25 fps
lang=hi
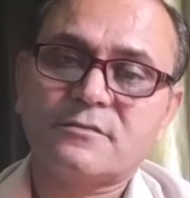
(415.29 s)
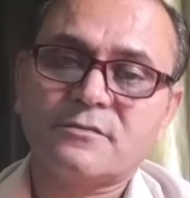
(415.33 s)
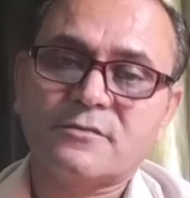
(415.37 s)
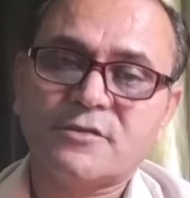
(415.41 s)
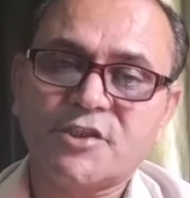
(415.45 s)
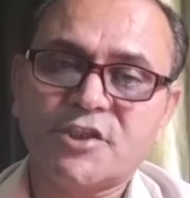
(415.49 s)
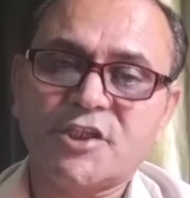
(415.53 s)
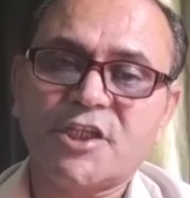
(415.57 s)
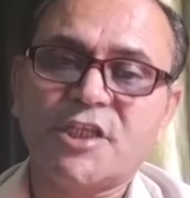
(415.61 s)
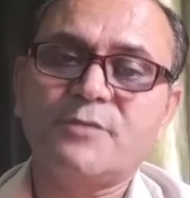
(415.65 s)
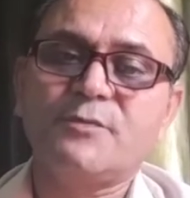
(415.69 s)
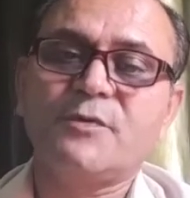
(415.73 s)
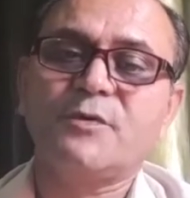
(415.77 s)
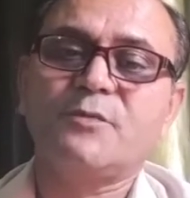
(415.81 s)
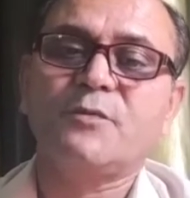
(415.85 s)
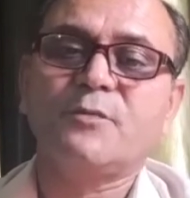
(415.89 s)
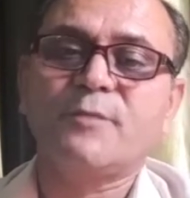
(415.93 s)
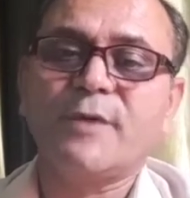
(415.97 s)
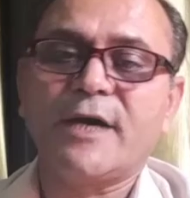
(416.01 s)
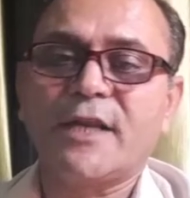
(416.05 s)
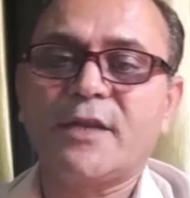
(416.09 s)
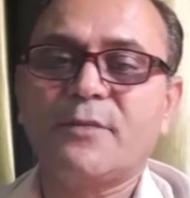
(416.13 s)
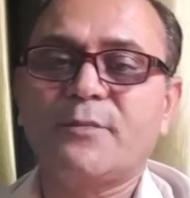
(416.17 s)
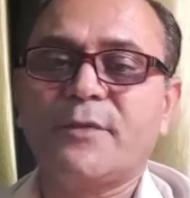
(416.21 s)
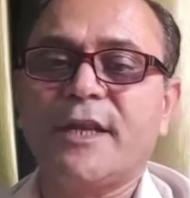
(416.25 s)
जितनी भी
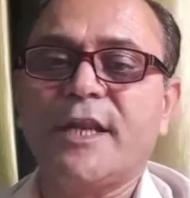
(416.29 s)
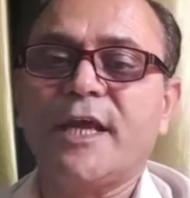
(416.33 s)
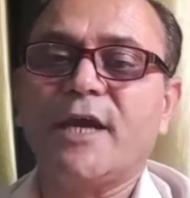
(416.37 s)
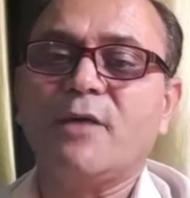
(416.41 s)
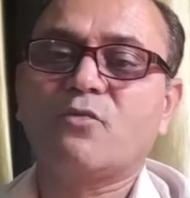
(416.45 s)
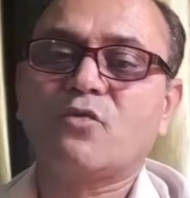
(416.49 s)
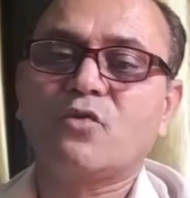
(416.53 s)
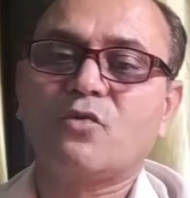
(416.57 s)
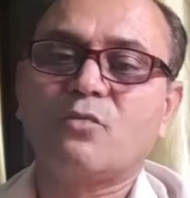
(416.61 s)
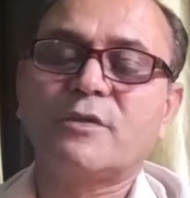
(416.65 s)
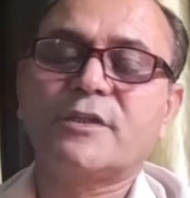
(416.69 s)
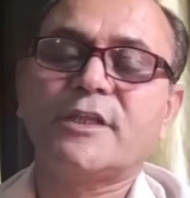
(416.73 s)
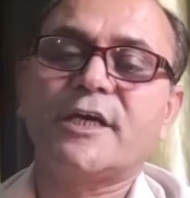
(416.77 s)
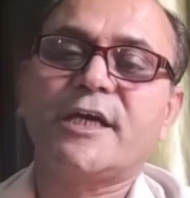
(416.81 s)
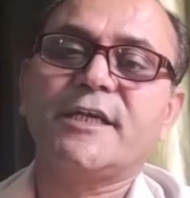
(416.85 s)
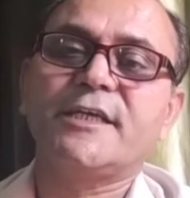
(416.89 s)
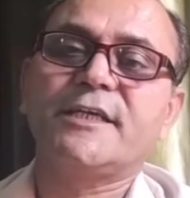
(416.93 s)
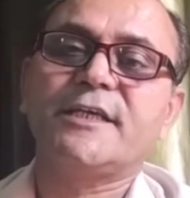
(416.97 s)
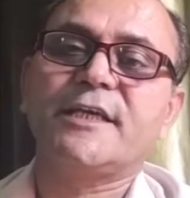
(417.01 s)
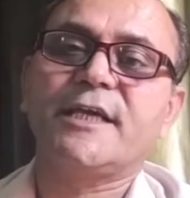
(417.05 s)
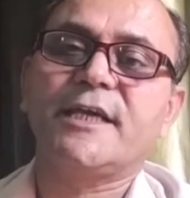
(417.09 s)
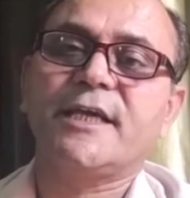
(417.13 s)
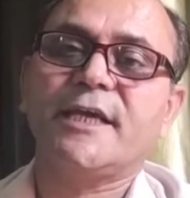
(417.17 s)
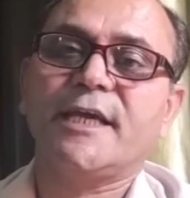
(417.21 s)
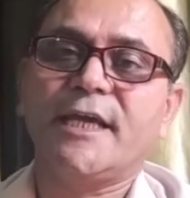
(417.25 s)
बीमारी मैंने आपको बताई
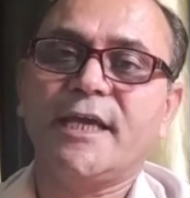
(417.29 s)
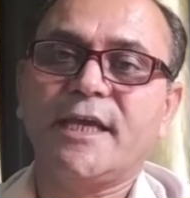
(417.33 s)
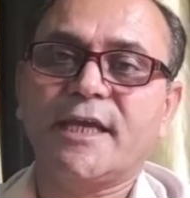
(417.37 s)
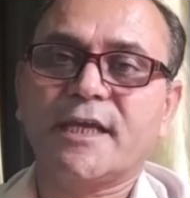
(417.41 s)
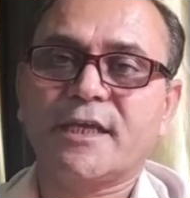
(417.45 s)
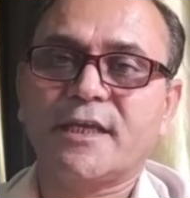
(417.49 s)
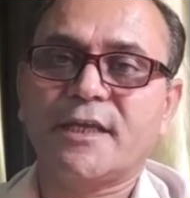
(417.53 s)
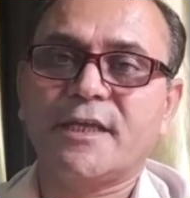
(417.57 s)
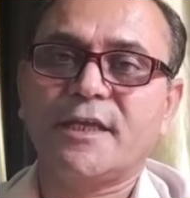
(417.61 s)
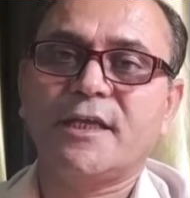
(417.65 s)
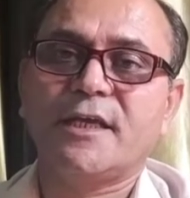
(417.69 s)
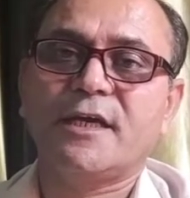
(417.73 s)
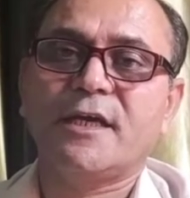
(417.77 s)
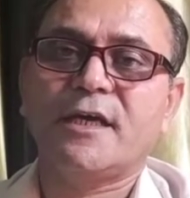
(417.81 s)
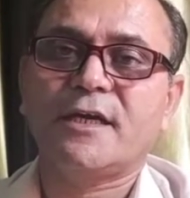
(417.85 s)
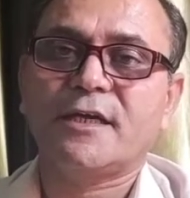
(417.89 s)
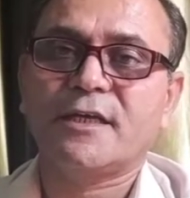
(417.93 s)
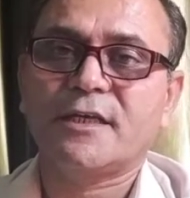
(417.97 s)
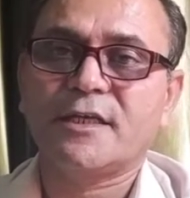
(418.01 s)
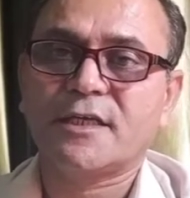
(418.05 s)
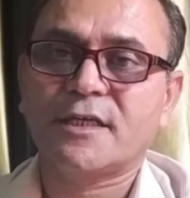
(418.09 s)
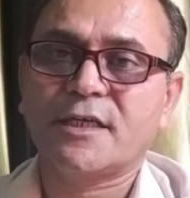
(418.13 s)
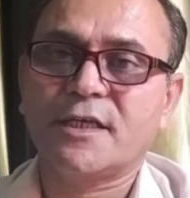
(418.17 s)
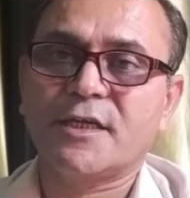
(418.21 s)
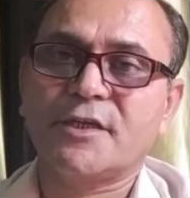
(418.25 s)
है एक्ने
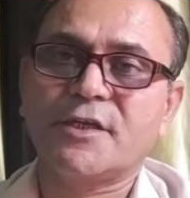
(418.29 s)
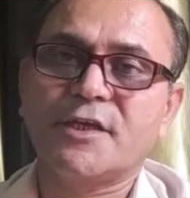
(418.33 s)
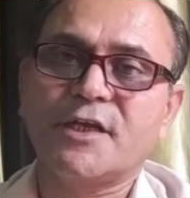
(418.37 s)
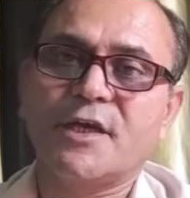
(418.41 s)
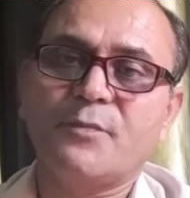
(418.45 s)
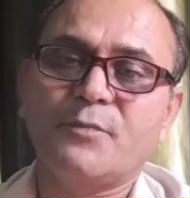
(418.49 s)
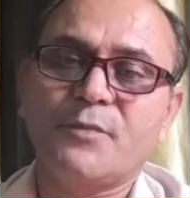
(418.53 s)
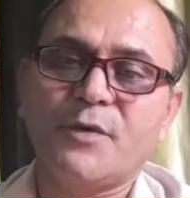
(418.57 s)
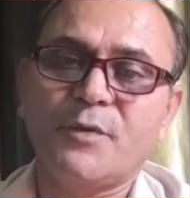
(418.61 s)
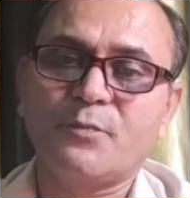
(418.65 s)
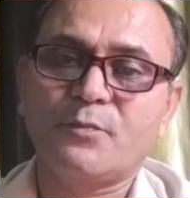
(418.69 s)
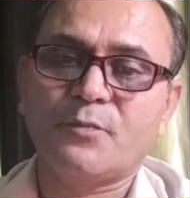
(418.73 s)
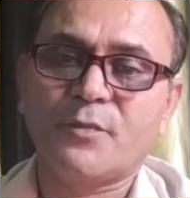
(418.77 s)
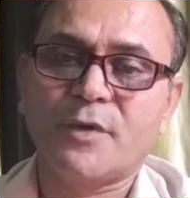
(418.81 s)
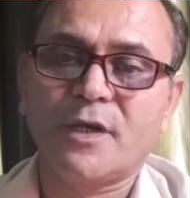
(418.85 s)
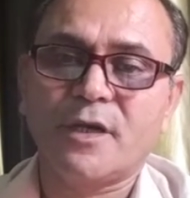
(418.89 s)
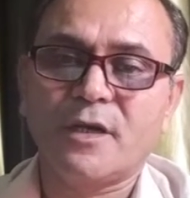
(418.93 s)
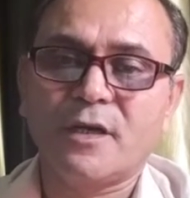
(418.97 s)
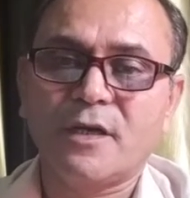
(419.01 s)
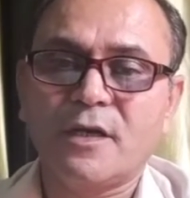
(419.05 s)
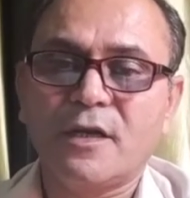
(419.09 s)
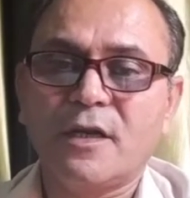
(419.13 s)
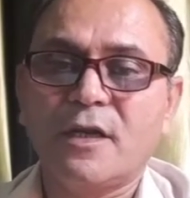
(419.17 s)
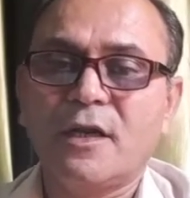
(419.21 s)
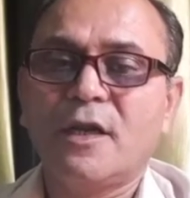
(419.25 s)
अर्टिक एरिया
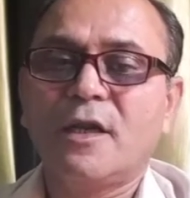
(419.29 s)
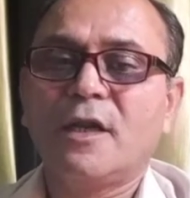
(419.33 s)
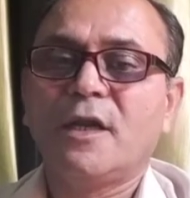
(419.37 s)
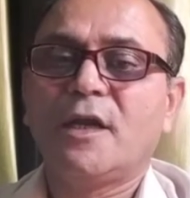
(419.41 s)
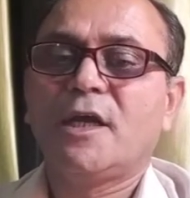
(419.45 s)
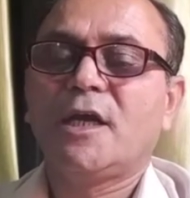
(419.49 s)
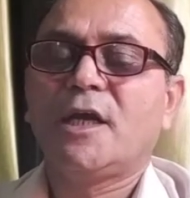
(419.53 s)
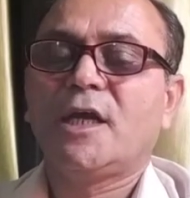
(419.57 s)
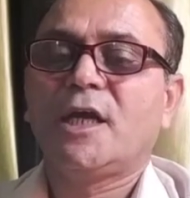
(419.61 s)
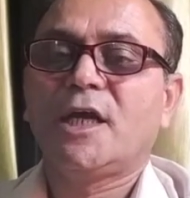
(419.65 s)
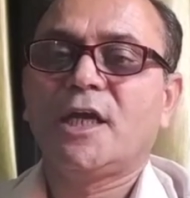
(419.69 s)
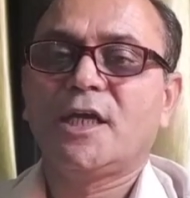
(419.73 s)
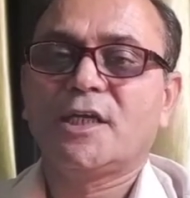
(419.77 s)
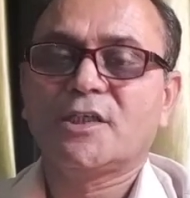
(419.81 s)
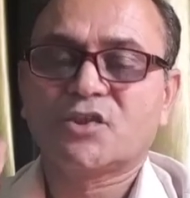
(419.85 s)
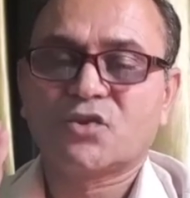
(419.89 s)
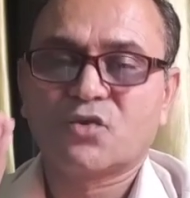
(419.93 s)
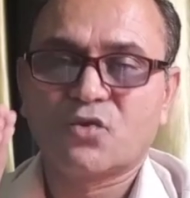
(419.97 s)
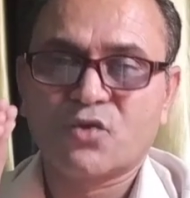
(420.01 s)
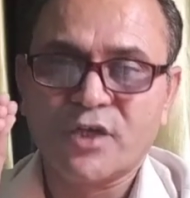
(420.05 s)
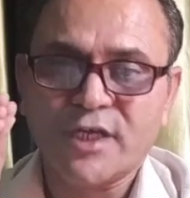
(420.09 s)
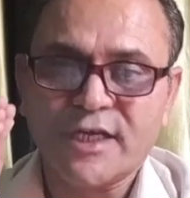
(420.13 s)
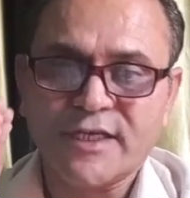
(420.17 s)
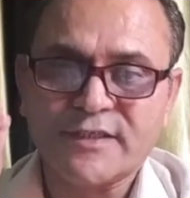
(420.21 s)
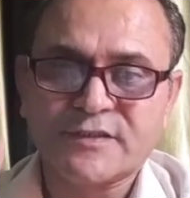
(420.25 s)
पिंपल
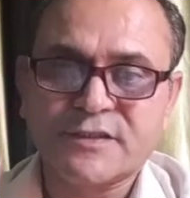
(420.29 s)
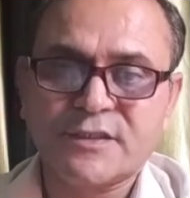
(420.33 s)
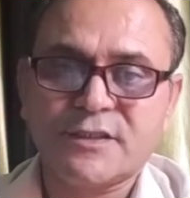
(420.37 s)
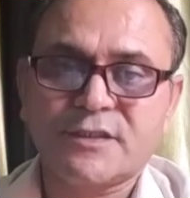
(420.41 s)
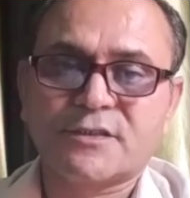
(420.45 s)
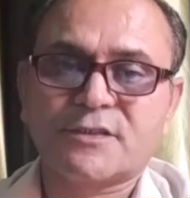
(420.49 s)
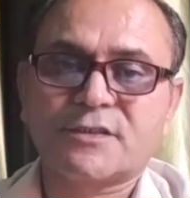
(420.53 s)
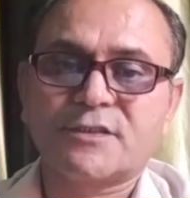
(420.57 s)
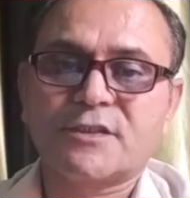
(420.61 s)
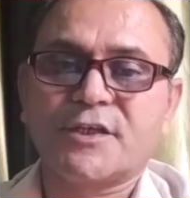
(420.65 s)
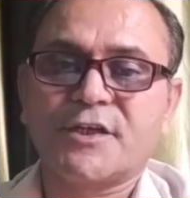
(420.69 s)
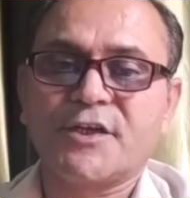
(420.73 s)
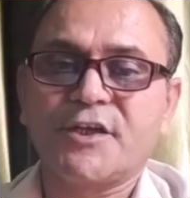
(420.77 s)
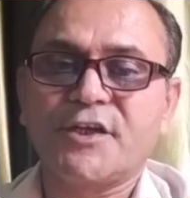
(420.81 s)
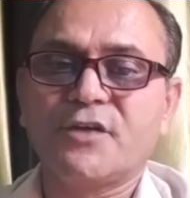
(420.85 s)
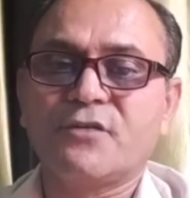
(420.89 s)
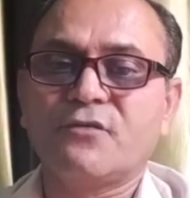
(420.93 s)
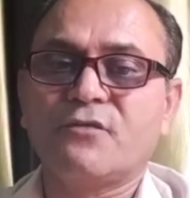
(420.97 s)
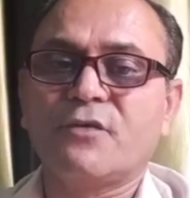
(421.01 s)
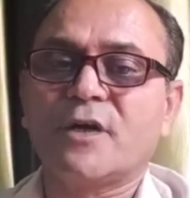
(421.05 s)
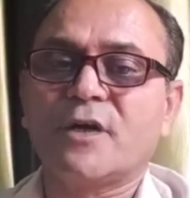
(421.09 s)
सोरियासिस रिंग